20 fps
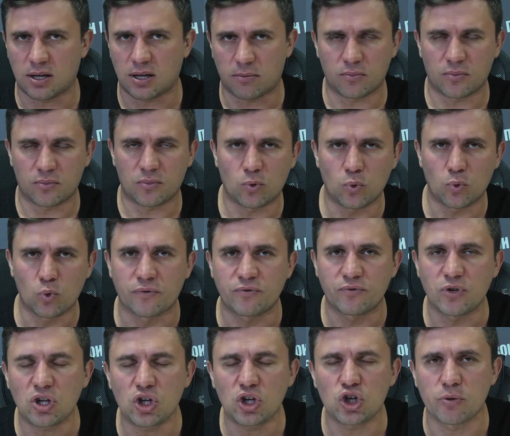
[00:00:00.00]
там,
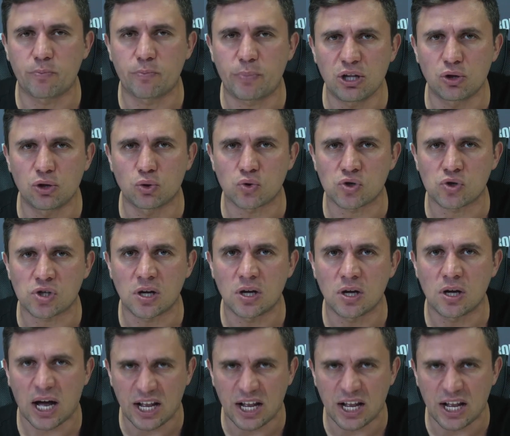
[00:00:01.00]
уровне ниже плинтуса.